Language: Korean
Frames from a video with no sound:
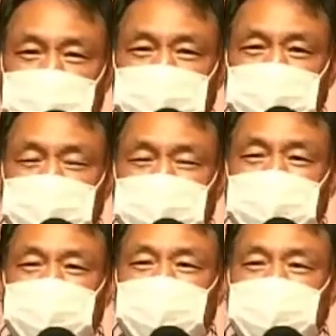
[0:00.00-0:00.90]
이런 얘기
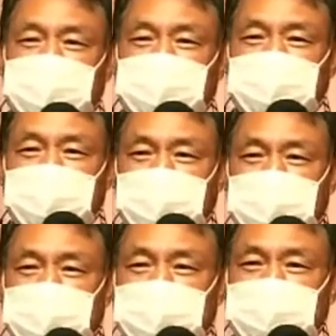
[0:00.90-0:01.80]
많이 하는데
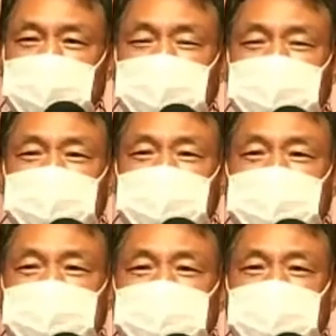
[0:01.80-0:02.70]

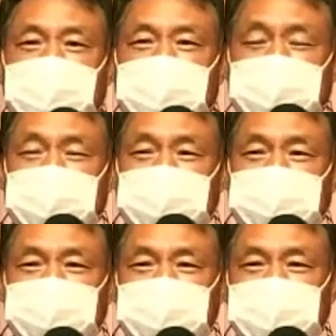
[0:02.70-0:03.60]
착각입니다.
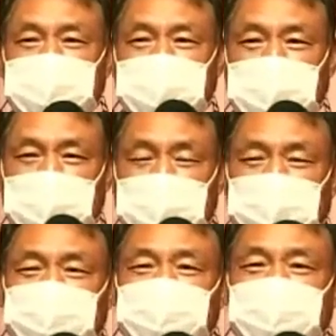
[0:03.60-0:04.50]
그거는 아주
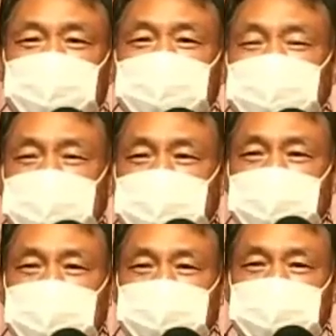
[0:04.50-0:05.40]
모르는 얘기를 하는
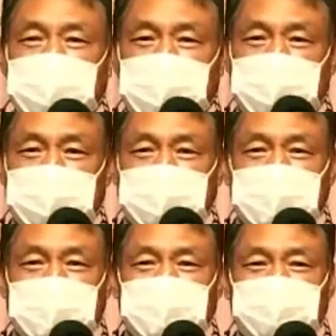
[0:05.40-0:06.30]
겁니다.
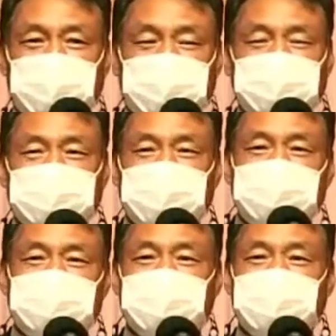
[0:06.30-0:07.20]
돈은 뭐
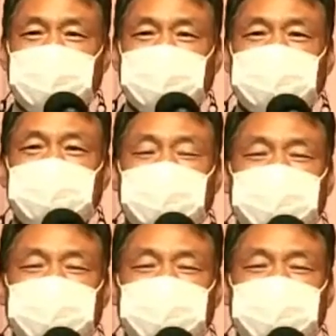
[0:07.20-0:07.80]
있지요? 그냥 그